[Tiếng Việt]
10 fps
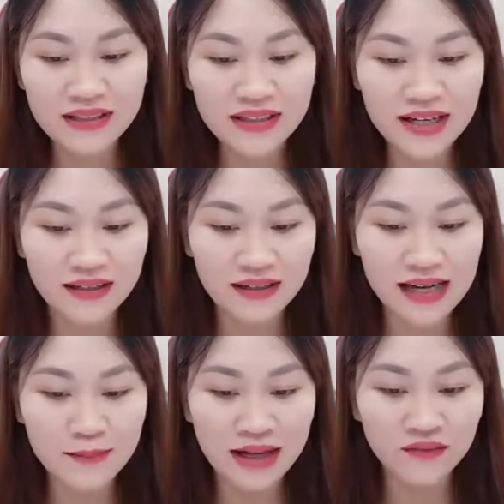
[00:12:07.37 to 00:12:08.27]
Nhận được
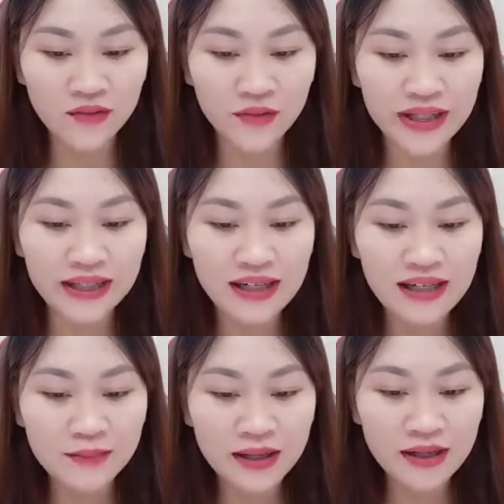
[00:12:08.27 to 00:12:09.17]
đáp án phủ định,
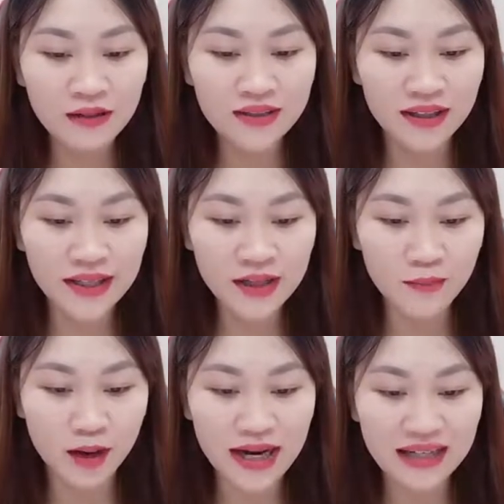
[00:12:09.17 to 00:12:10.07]
nên bắt đầu giới thiệu
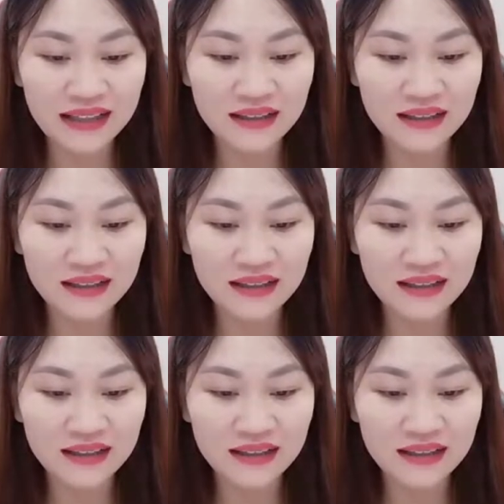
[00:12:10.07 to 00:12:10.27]
món ăn.